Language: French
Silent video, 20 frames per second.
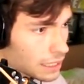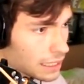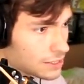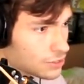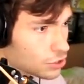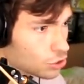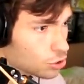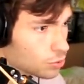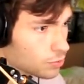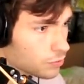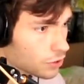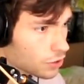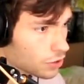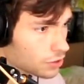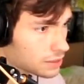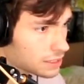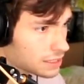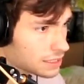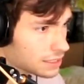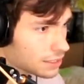y a la secoupe
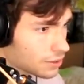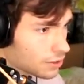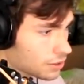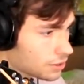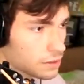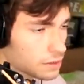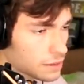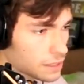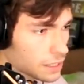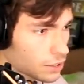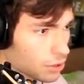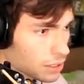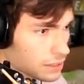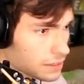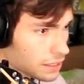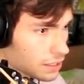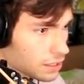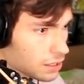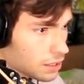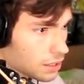volante qui... C'est quoi,
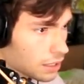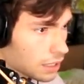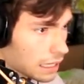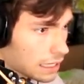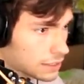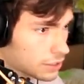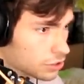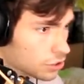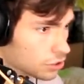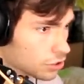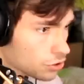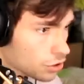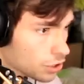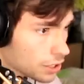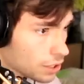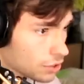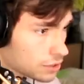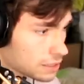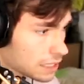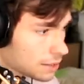ça Attends, non, non, non, il
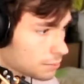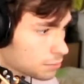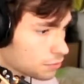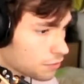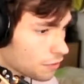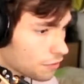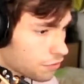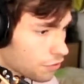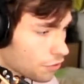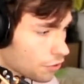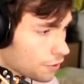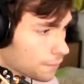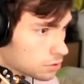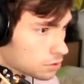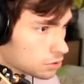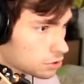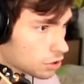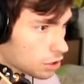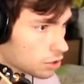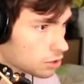est en train de bouffer le feu.
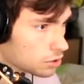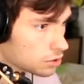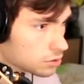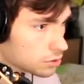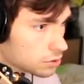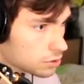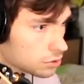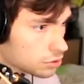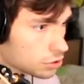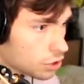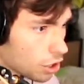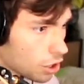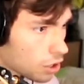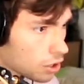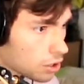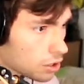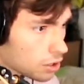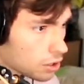Non. Non.